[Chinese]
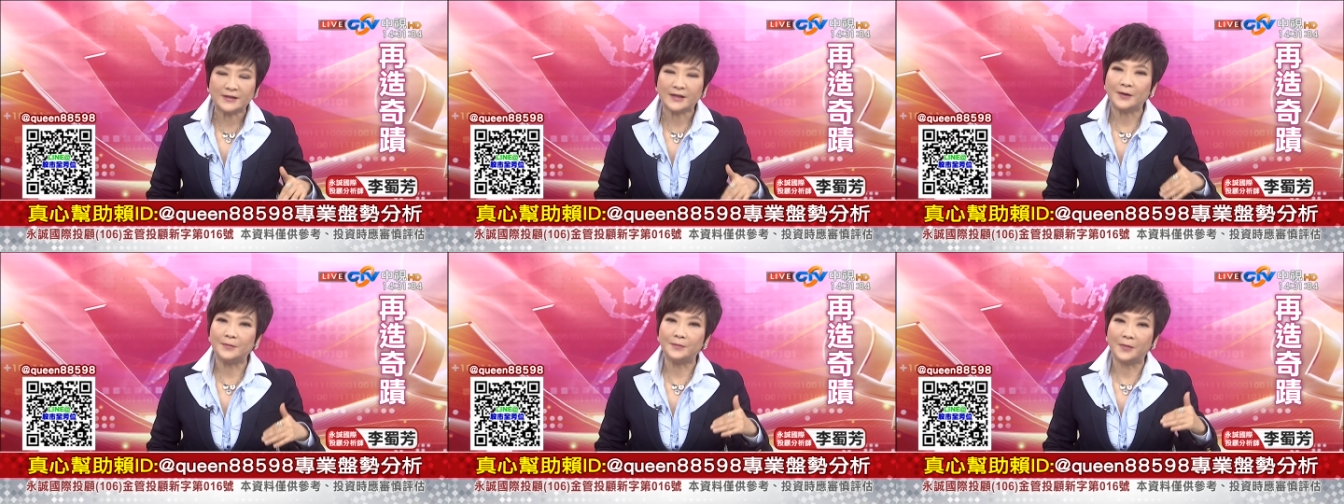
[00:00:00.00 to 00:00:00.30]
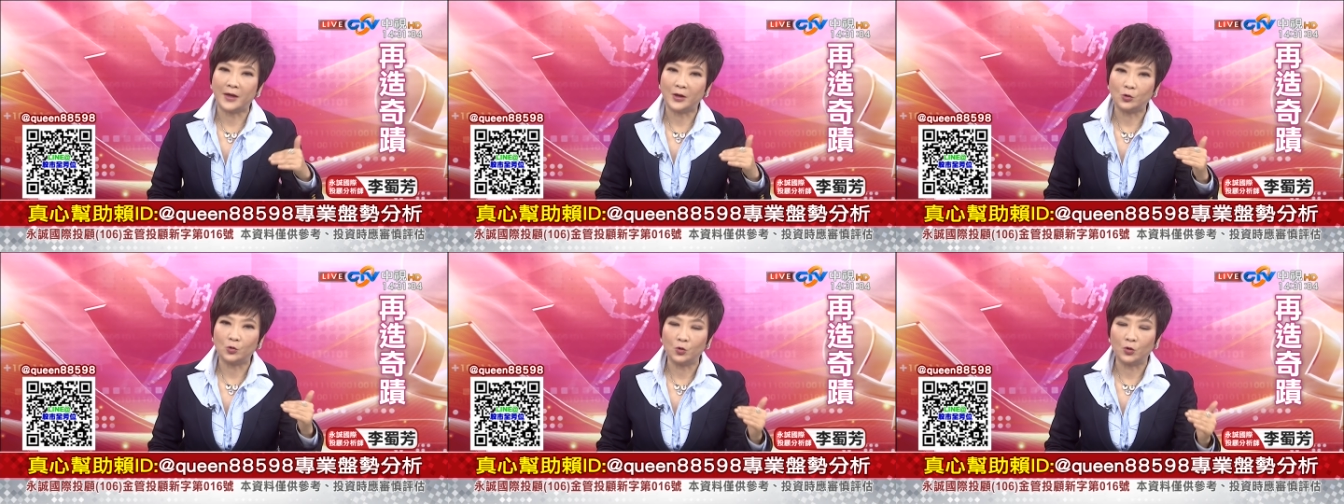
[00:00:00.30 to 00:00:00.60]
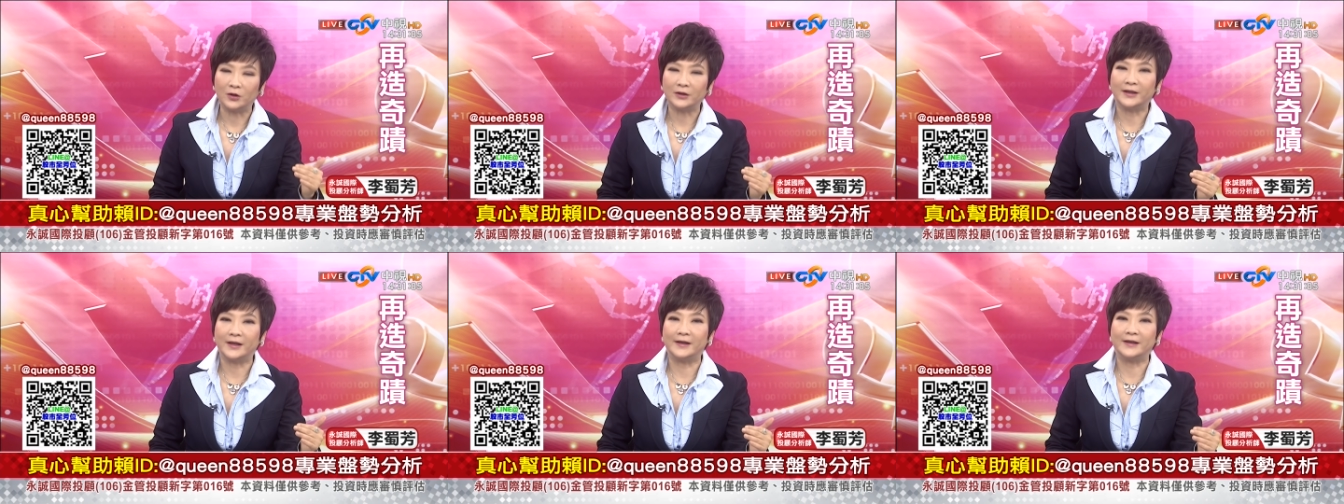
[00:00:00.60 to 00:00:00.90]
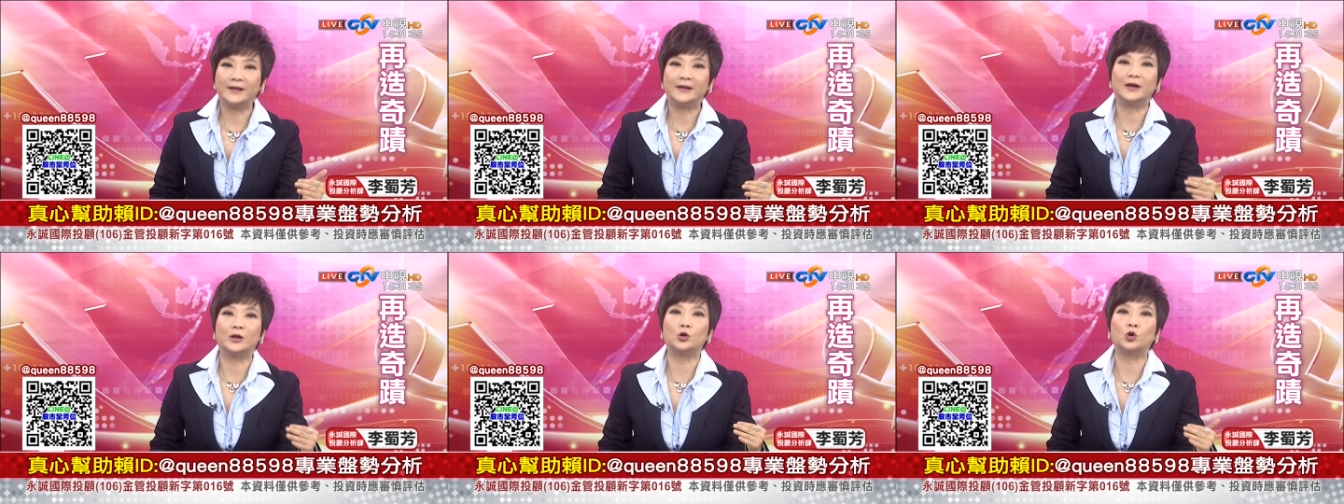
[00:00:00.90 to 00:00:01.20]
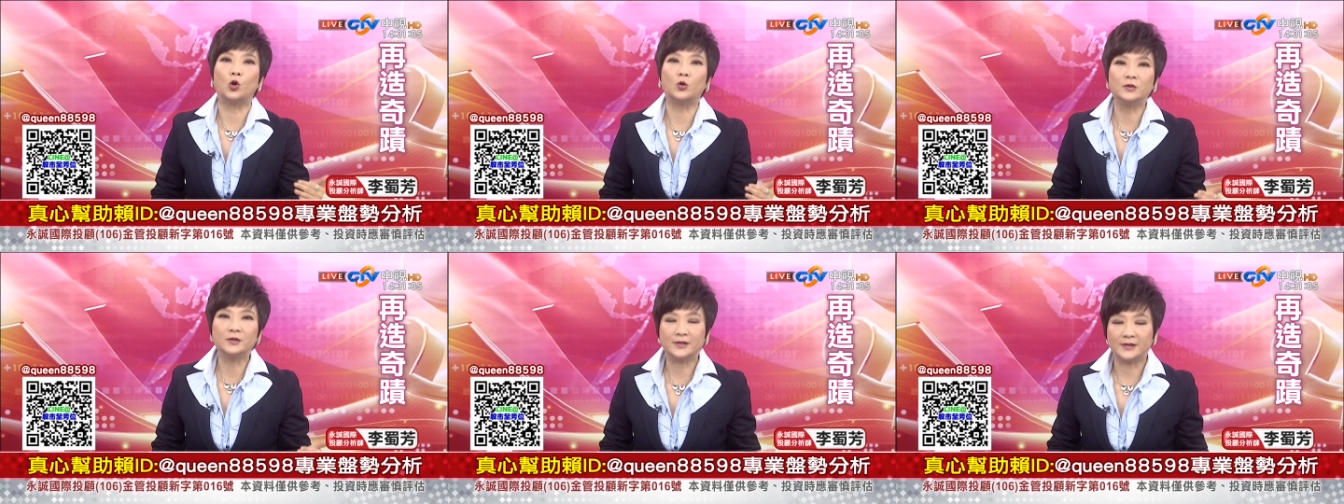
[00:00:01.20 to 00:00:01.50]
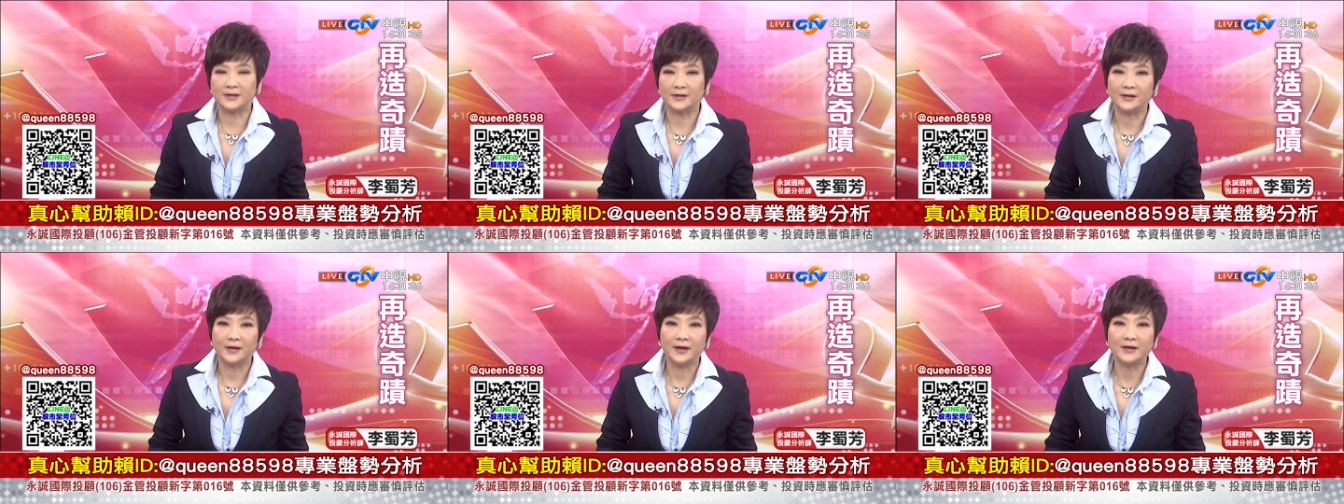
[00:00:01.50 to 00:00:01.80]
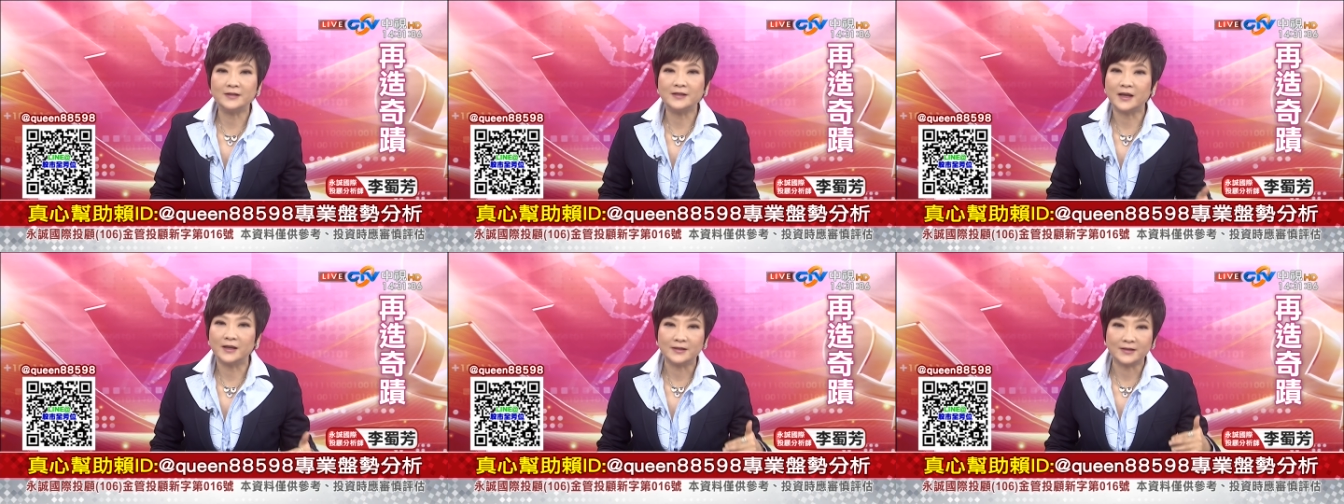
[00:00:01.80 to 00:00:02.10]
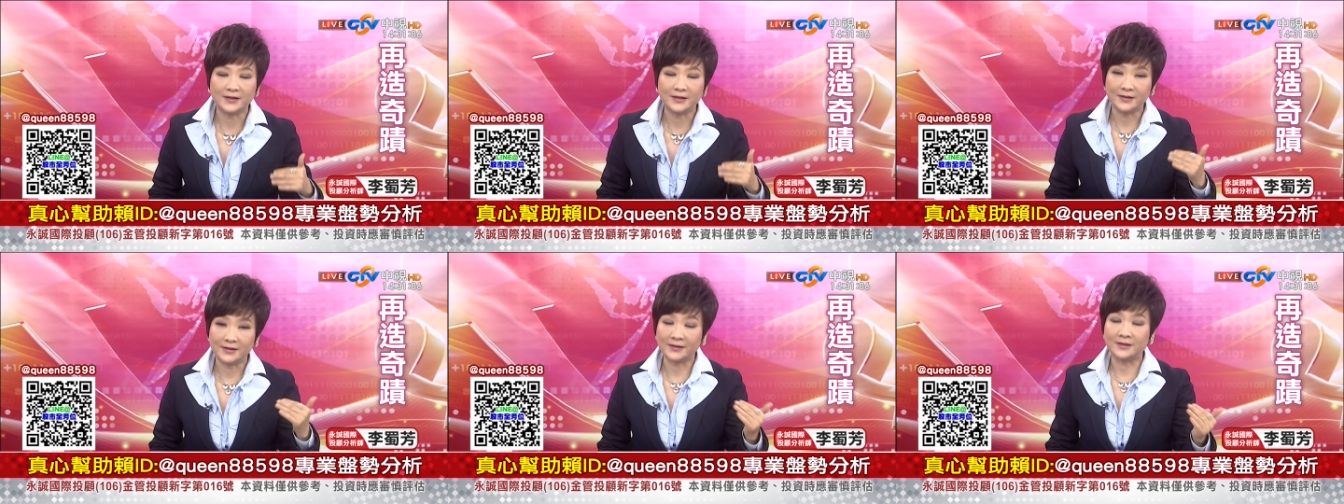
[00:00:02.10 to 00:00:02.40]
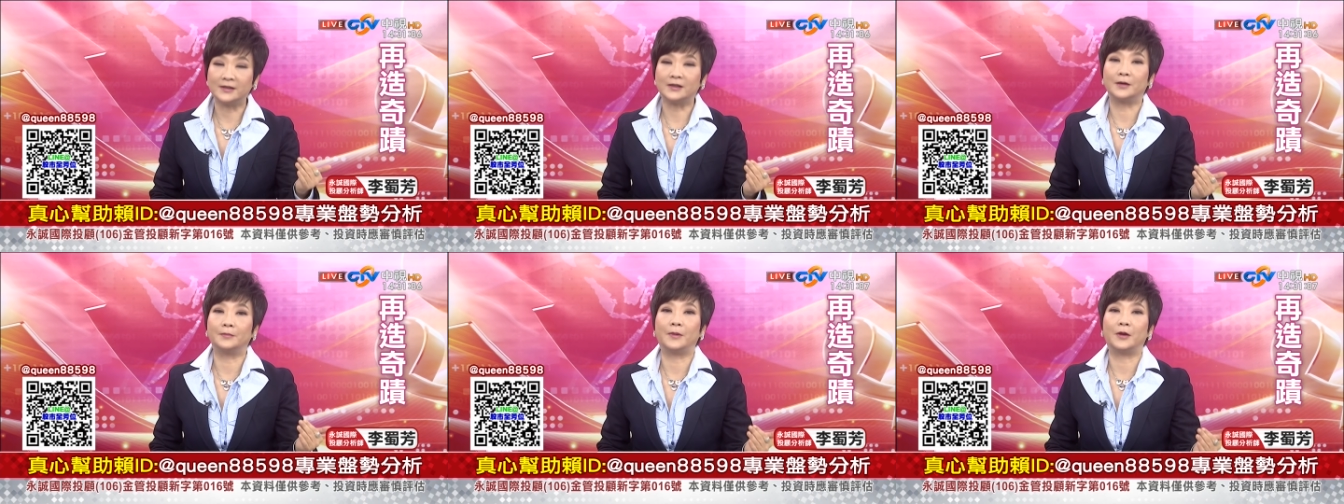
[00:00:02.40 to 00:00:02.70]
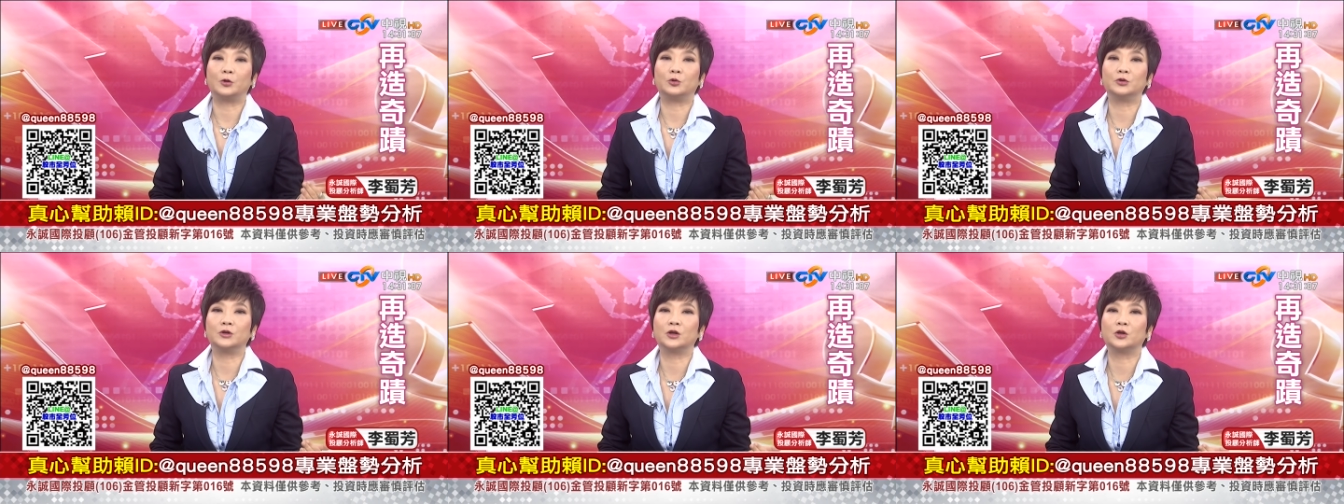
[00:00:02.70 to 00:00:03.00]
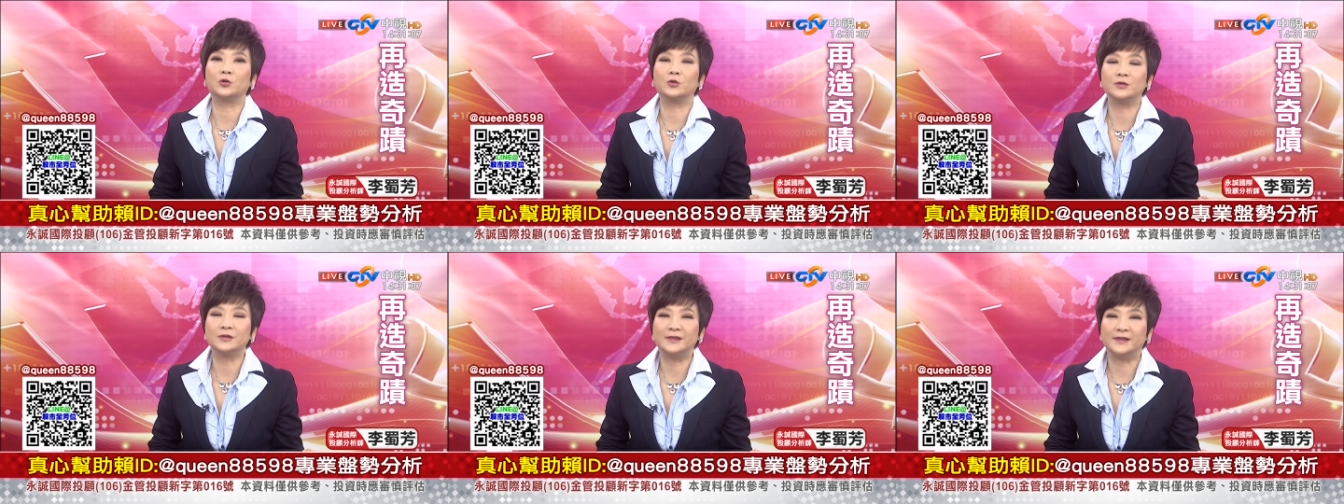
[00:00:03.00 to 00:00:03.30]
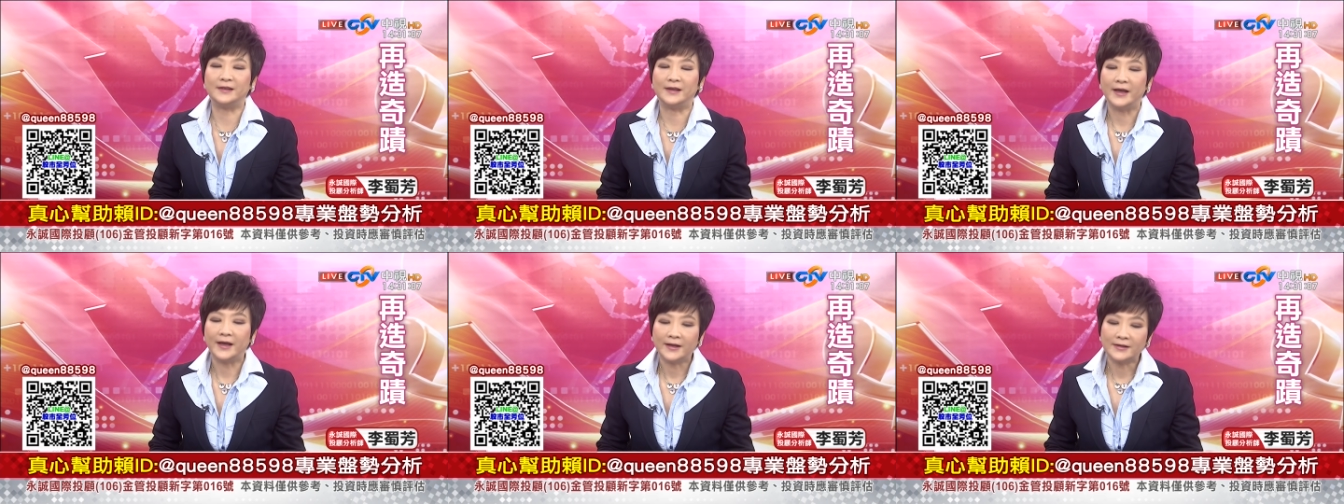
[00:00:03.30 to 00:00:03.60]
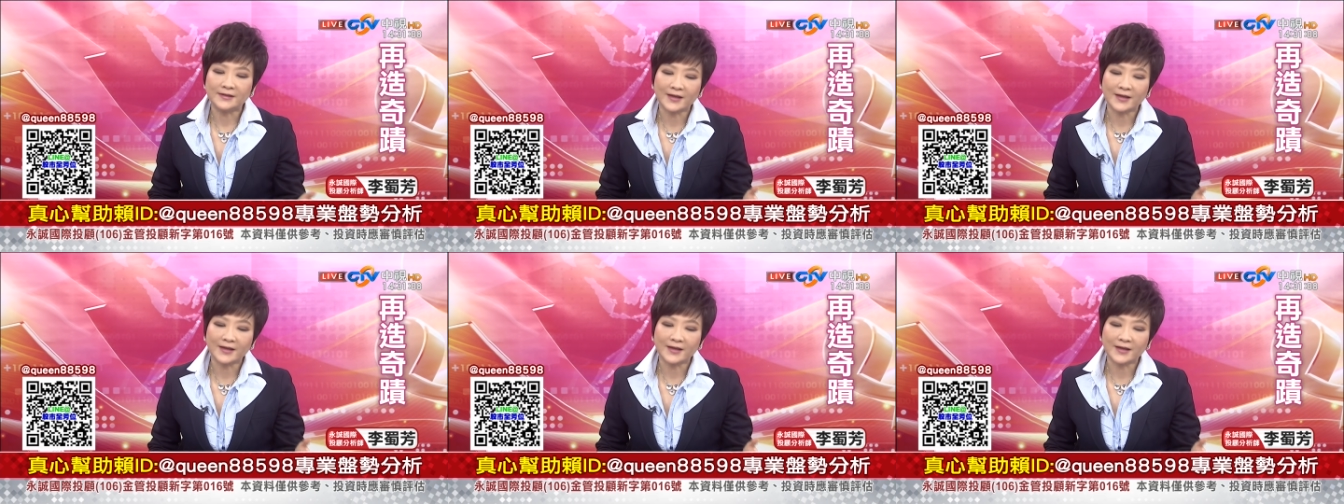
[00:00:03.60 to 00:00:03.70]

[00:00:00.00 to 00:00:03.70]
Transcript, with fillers: 着美国的一个攻击，而且这一次的美国的攻击，